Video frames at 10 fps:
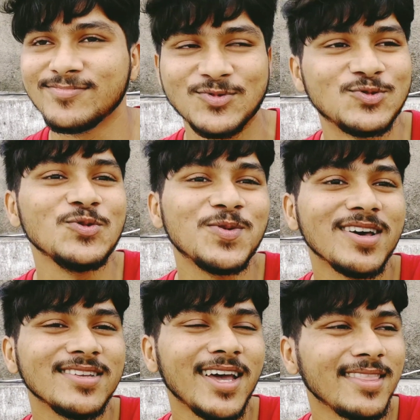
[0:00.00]
चुप
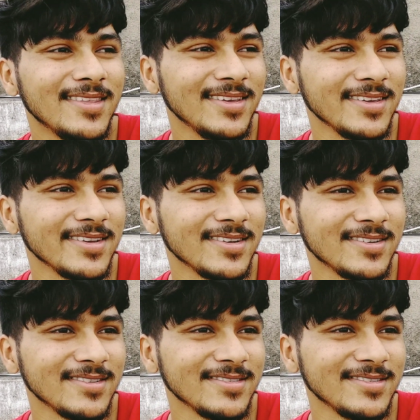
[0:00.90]
रह जाते हैं
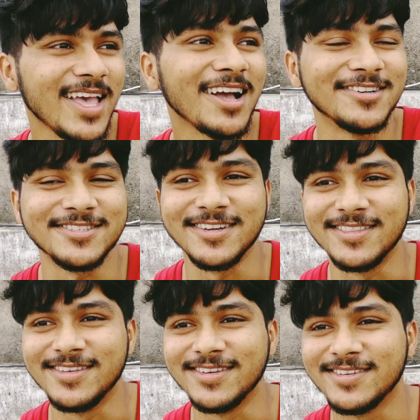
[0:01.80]
क्या कर
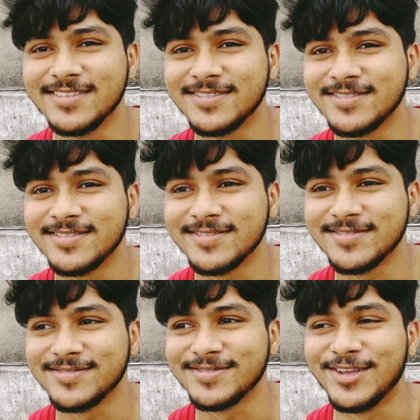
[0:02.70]
सकते
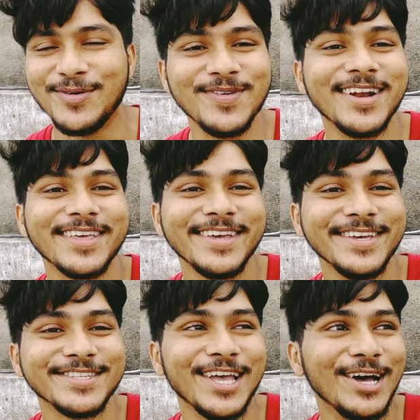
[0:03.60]
हैं हम लड़के
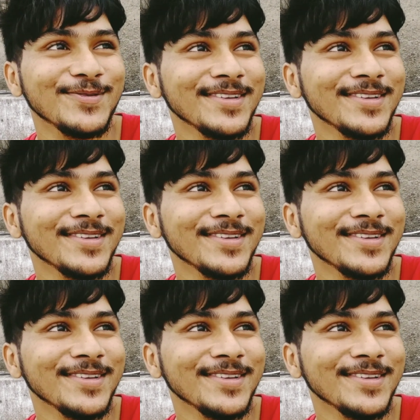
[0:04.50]
हैं साहब